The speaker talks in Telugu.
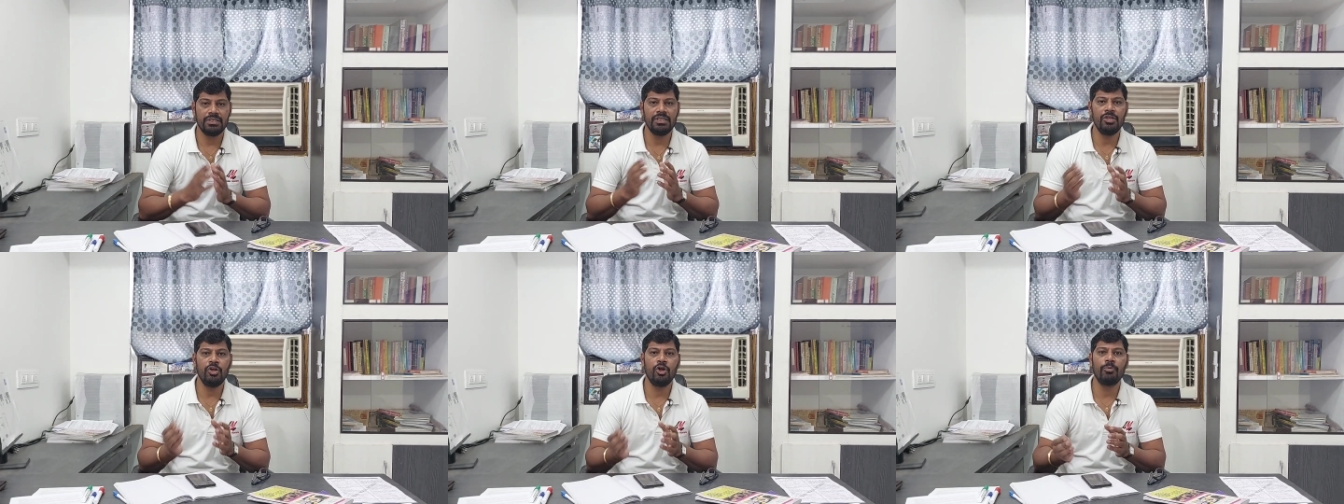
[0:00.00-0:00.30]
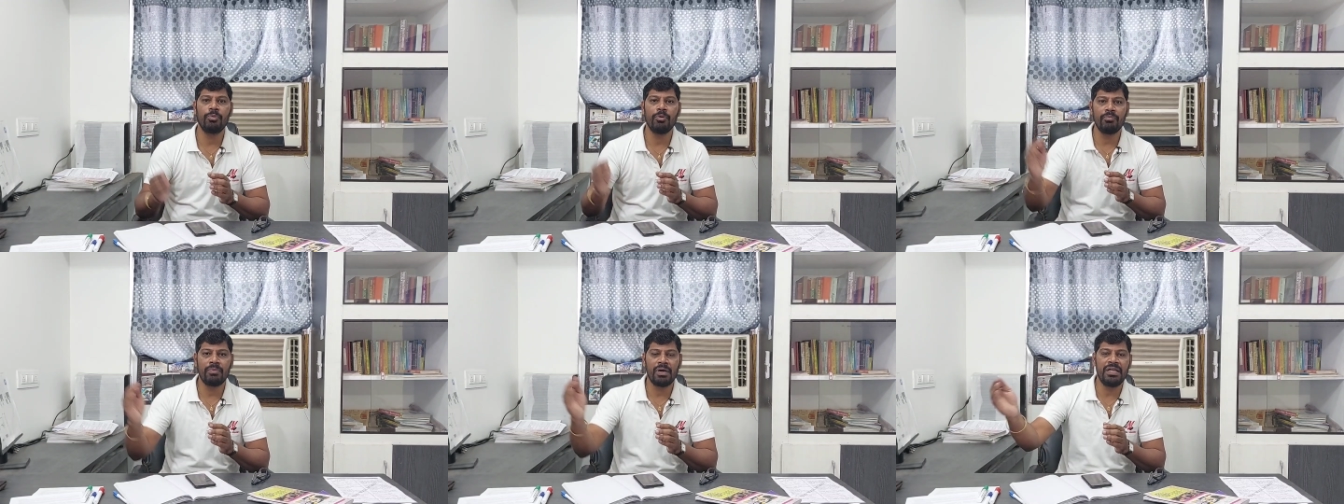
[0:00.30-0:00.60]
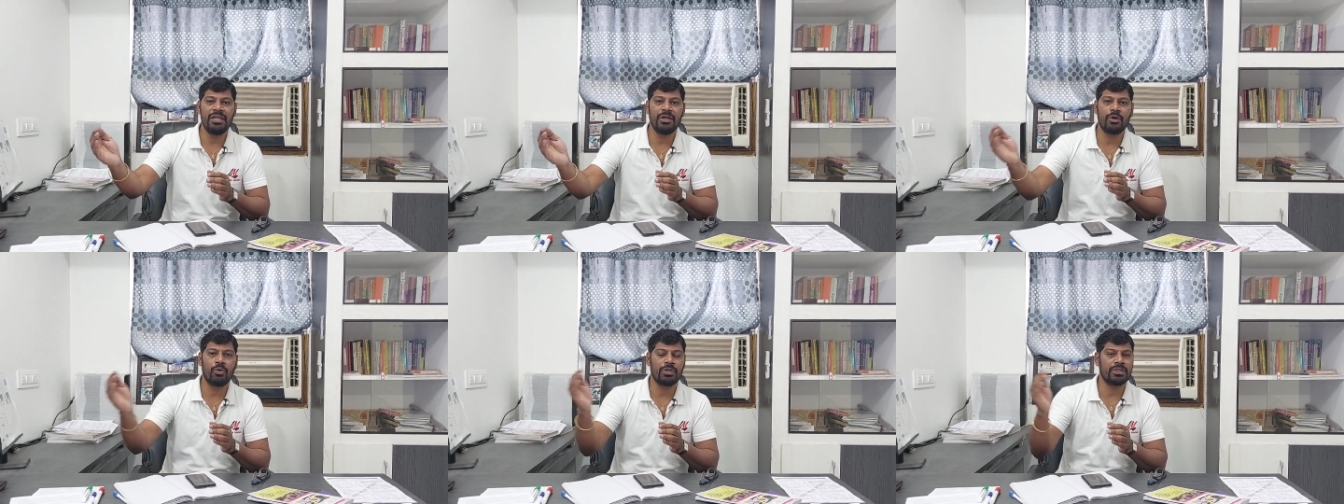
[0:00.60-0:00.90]
ఈలోపు
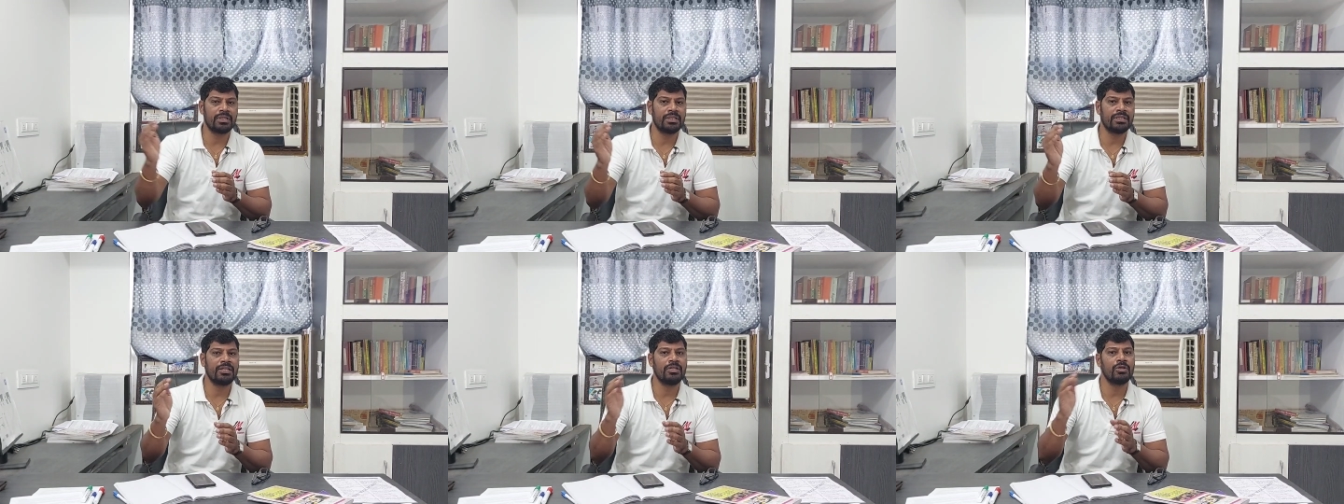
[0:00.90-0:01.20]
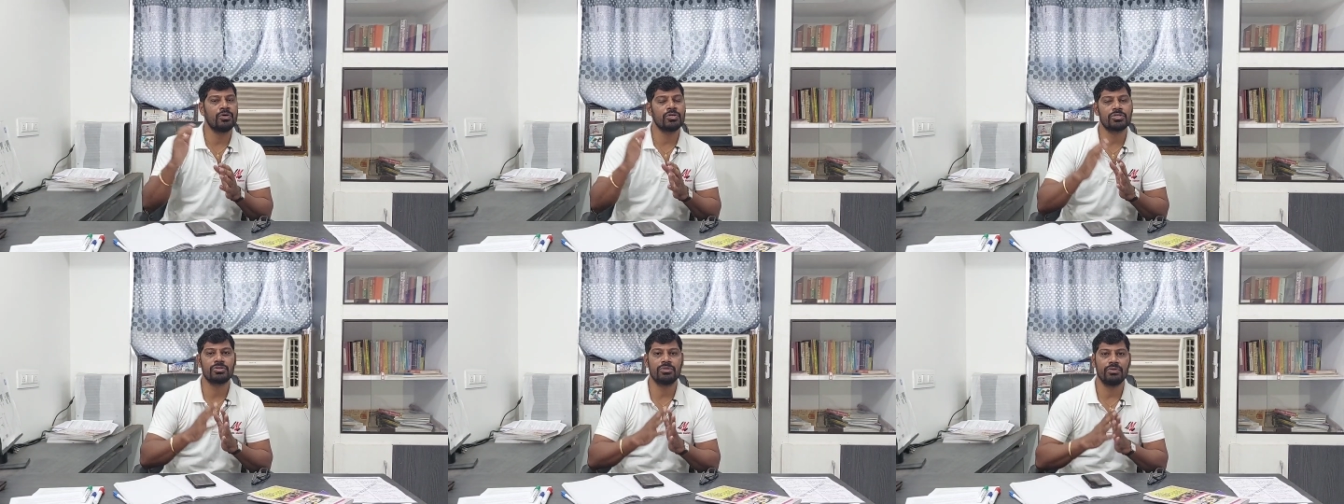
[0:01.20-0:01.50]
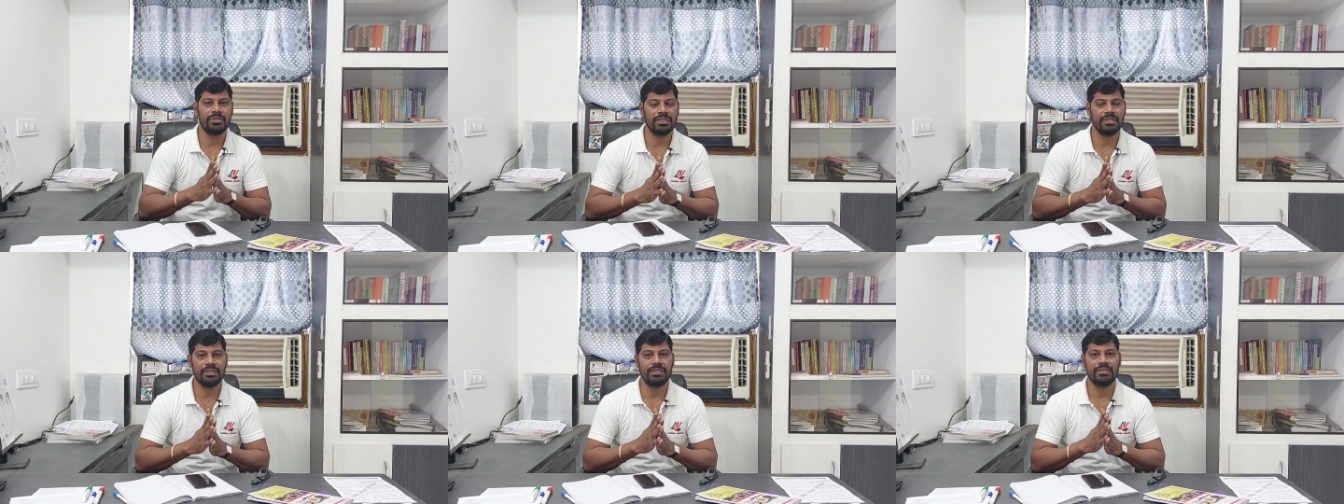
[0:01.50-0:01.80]
మళ్ళీ కొత్తదేదో
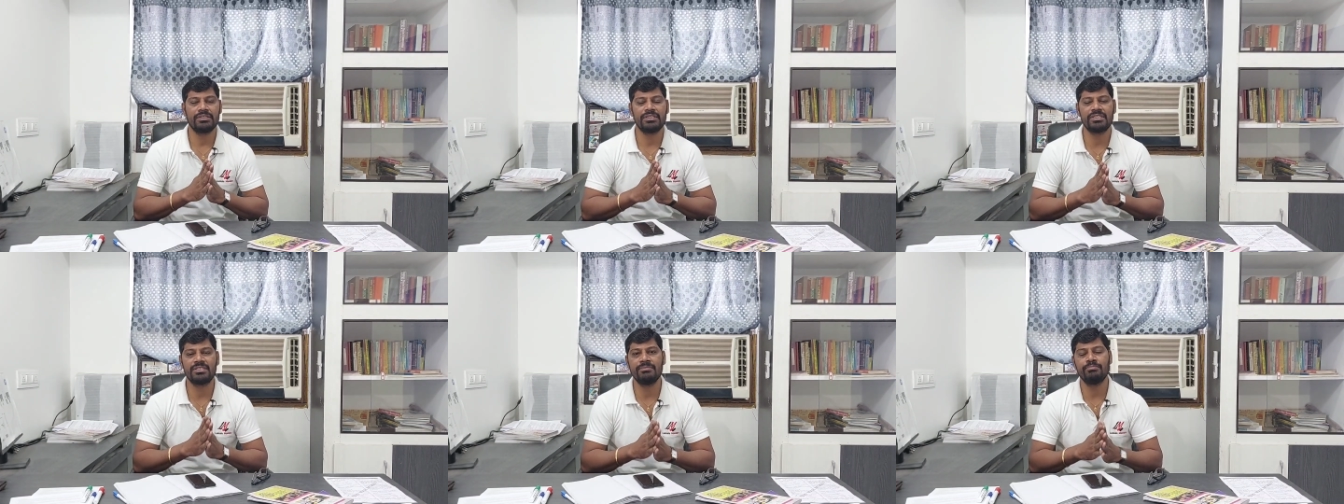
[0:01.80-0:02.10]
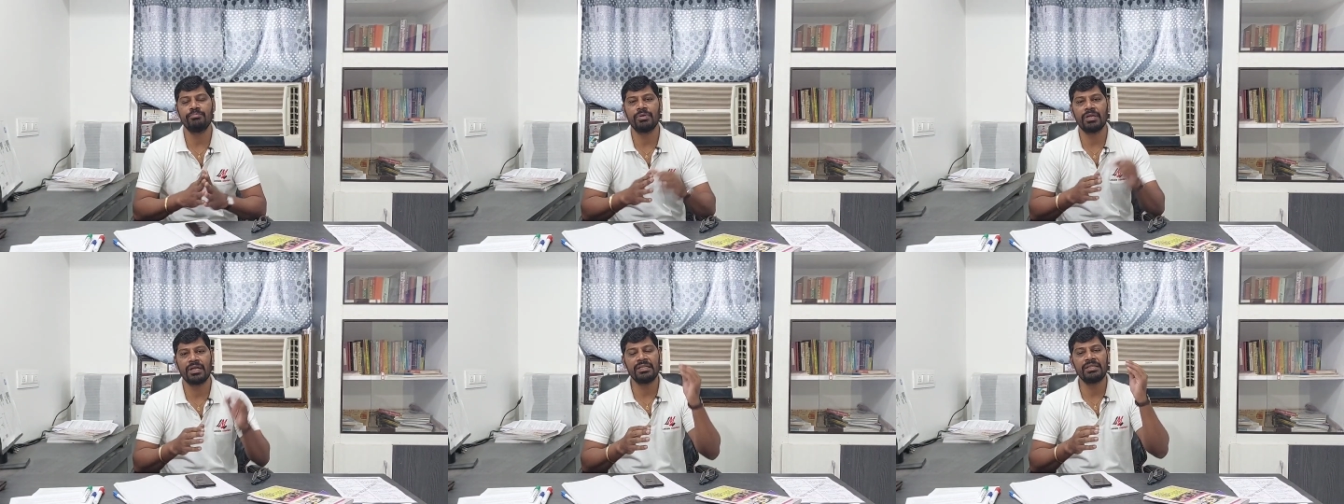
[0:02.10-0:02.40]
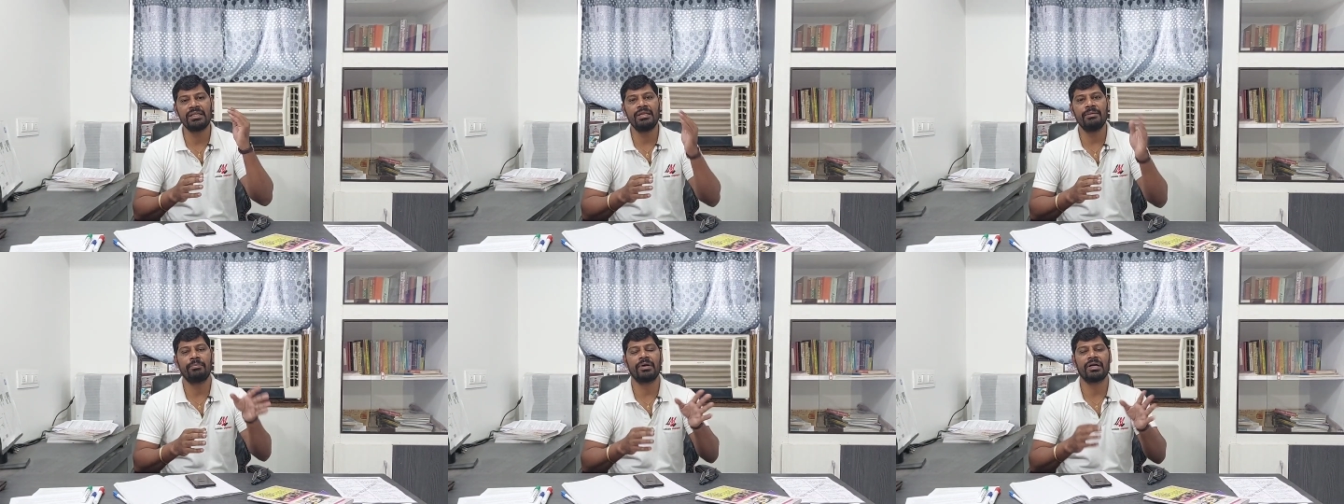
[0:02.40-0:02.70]
వస్తుంది సింపుల్గా
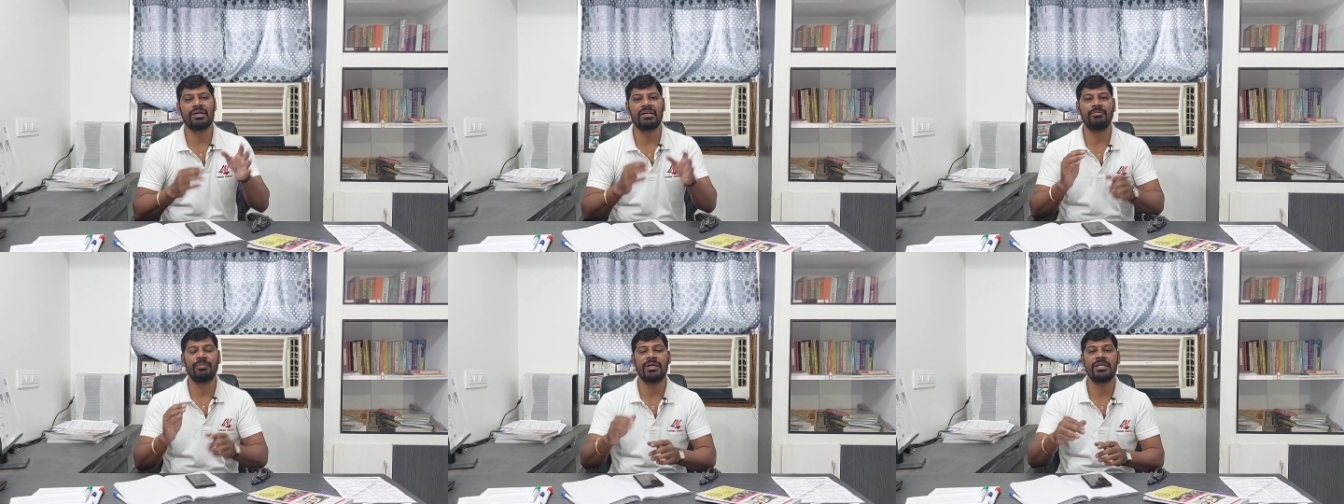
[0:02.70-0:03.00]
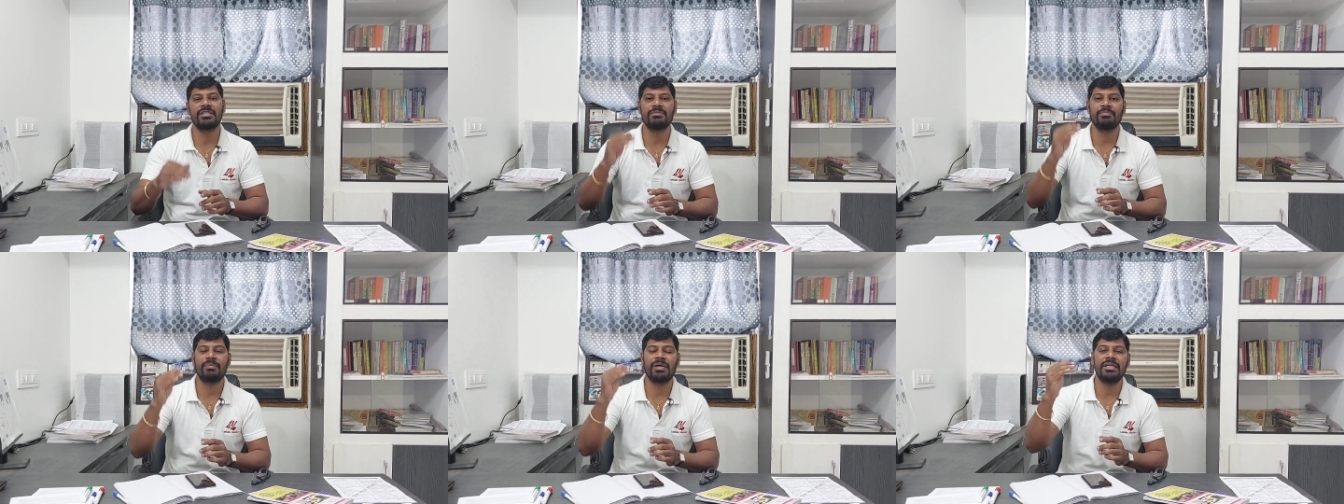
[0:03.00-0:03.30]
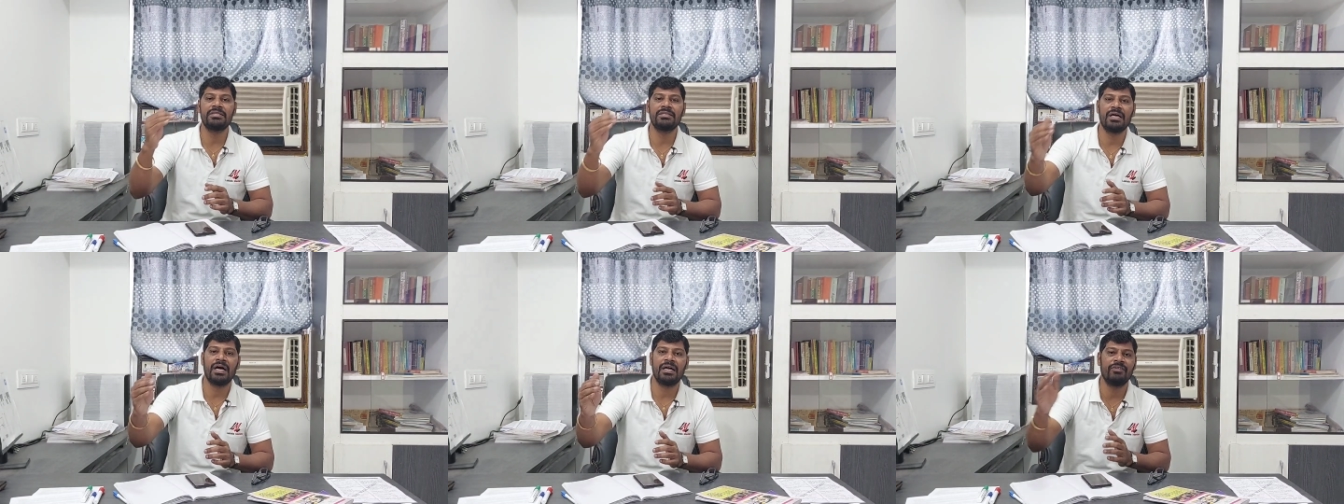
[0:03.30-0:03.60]
దీన్ని పక్కకు పడేసి
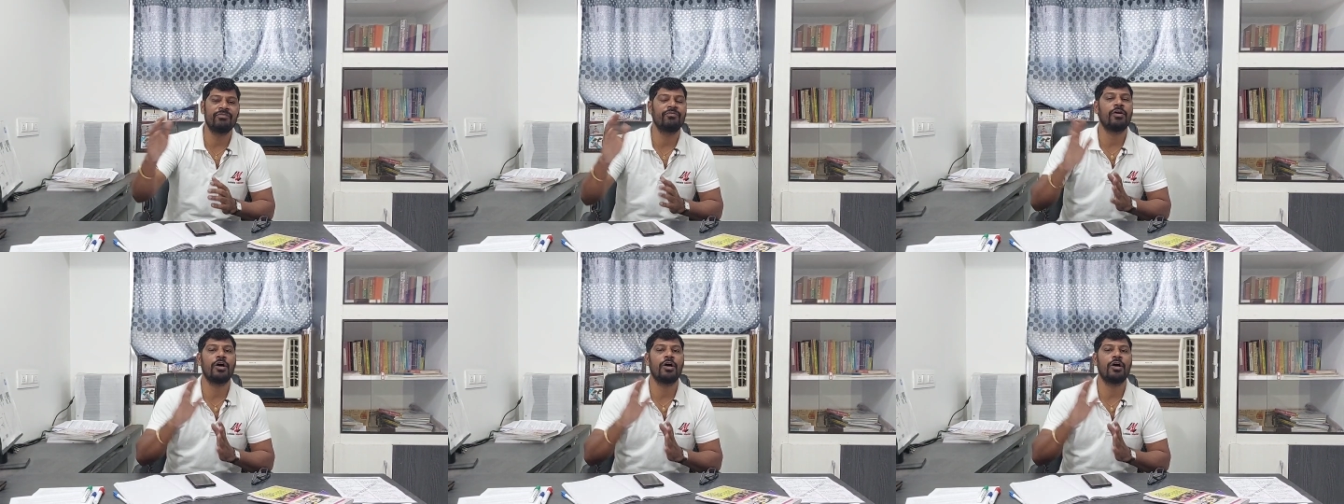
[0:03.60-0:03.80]
మళ్ళీ దాన్ని